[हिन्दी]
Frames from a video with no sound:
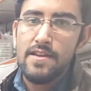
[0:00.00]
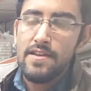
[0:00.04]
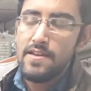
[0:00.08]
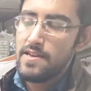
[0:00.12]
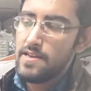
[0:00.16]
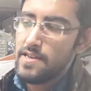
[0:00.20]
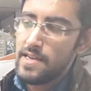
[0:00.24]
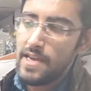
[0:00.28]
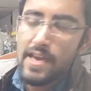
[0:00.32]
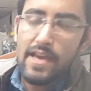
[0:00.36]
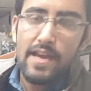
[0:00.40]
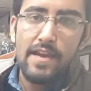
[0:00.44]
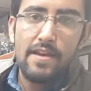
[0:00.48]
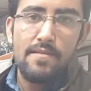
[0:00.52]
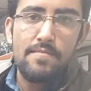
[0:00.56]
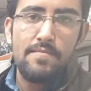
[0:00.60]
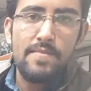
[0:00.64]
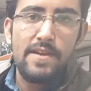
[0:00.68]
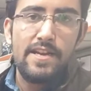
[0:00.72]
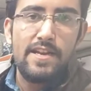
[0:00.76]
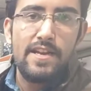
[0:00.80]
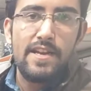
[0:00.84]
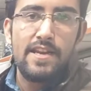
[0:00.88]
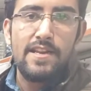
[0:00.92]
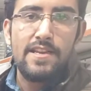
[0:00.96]
ये
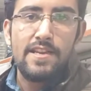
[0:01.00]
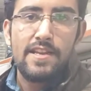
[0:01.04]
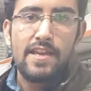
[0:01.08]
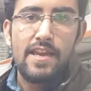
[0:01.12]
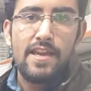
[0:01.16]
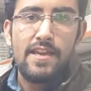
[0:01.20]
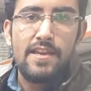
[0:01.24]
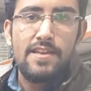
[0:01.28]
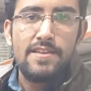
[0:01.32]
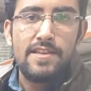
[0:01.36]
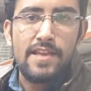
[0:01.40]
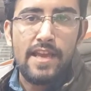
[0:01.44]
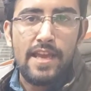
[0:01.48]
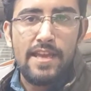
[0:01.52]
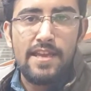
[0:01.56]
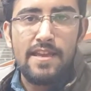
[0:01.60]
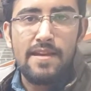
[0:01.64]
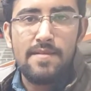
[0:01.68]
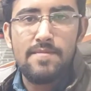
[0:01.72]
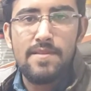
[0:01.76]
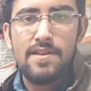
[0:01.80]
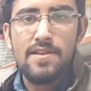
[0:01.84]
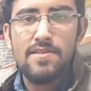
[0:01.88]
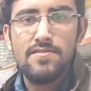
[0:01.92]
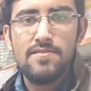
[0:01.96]
मीटर इसके सही
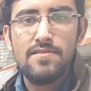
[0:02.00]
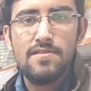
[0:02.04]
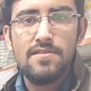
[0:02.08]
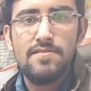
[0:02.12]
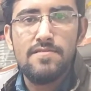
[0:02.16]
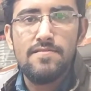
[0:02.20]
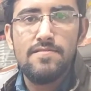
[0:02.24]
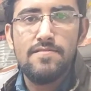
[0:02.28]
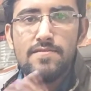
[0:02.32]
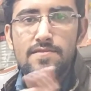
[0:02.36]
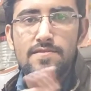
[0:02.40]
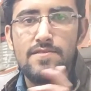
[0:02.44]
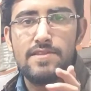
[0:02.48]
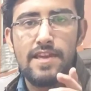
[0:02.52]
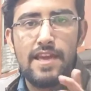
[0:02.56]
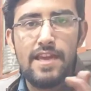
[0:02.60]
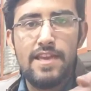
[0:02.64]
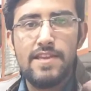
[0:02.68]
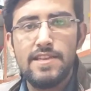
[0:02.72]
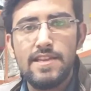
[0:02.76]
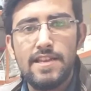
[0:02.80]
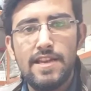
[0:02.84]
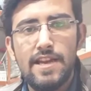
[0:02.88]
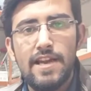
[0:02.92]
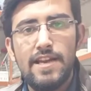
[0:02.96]
हैं बिल्कुल वो
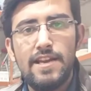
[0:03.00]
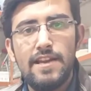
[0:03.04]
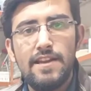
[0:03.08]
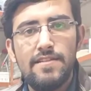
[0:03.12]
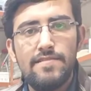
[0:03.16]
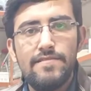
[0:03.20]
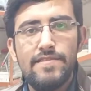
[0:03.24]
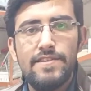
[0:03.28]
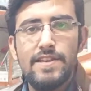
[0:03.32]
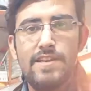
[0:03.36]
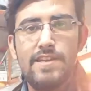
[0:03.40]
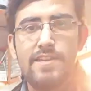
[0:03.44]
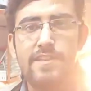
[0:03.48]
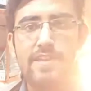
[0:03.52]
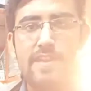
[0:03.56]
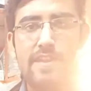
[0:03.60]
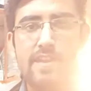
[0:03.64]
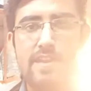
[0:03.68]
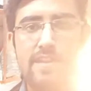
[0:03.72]
तेज़ लाइट की वजह से